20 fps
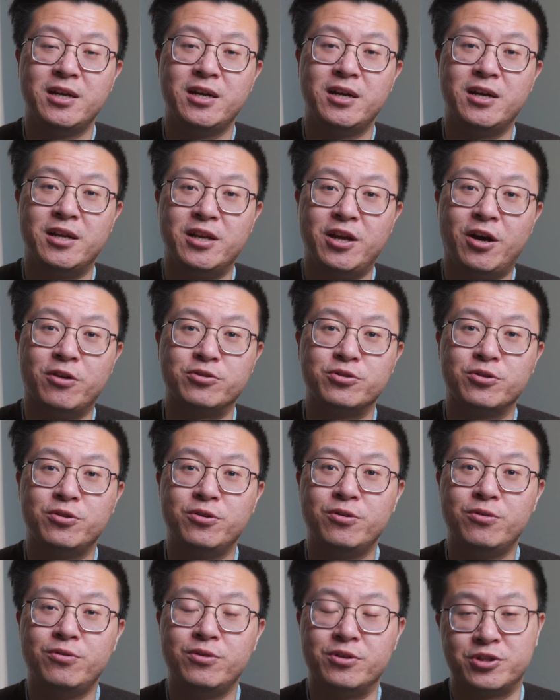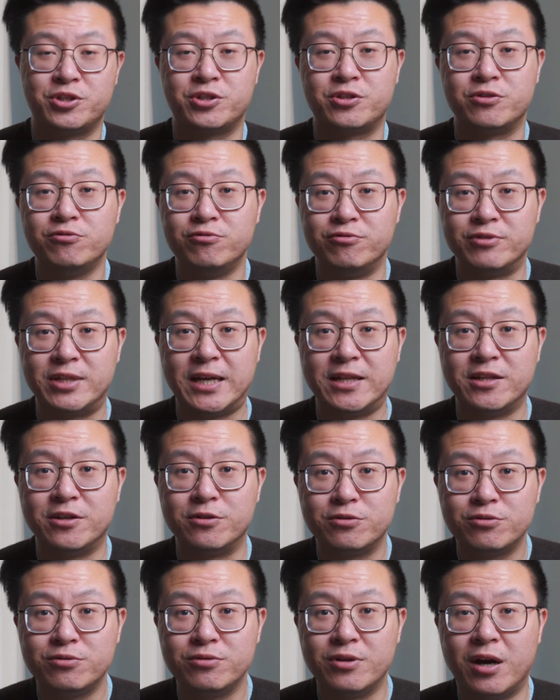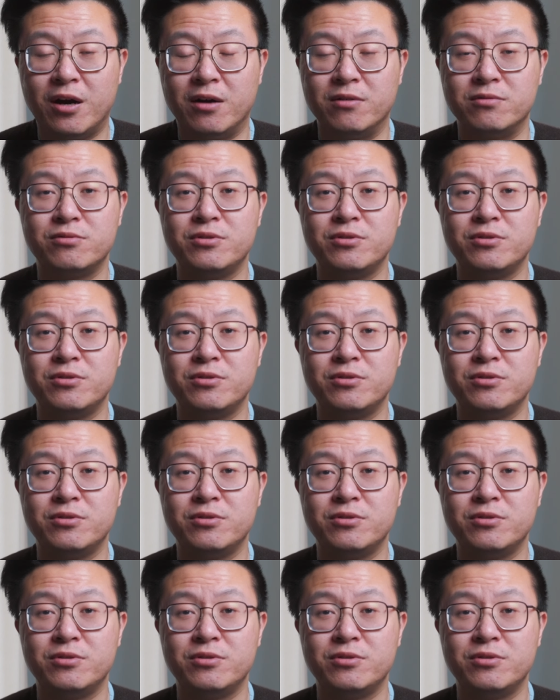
呃两周或者十五天的续航，